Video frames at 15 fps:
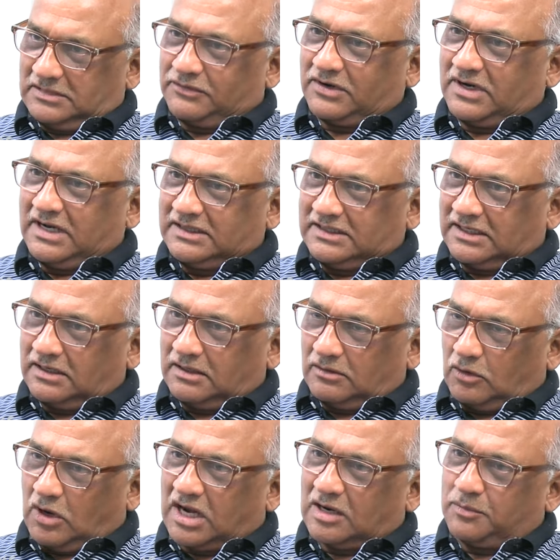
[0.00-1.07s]
ఎవరినైతే
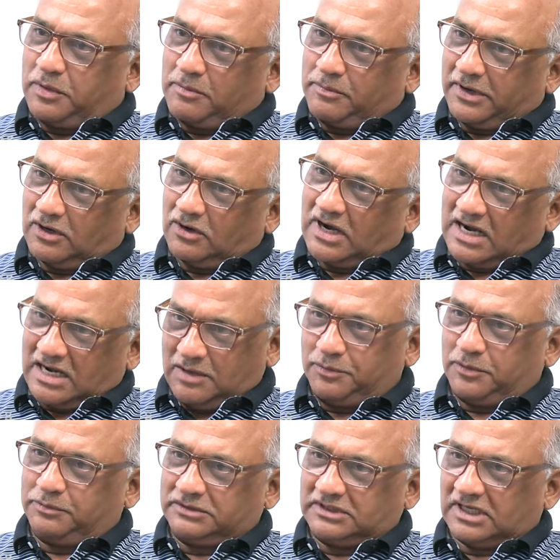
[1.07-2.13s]
లోనకు పంపాలో వాళ్ళనే
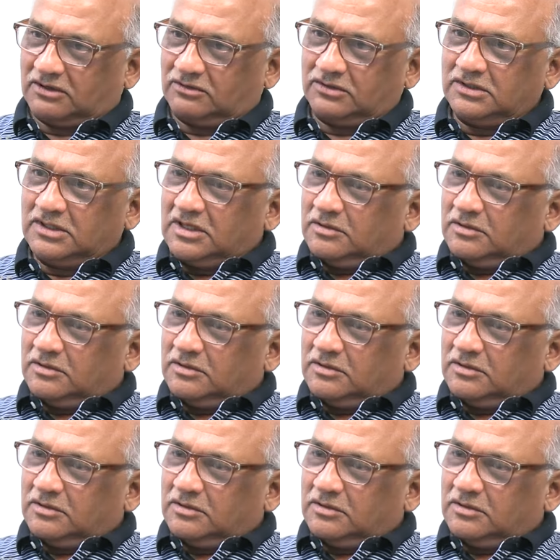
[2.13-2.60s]
పంపుతారు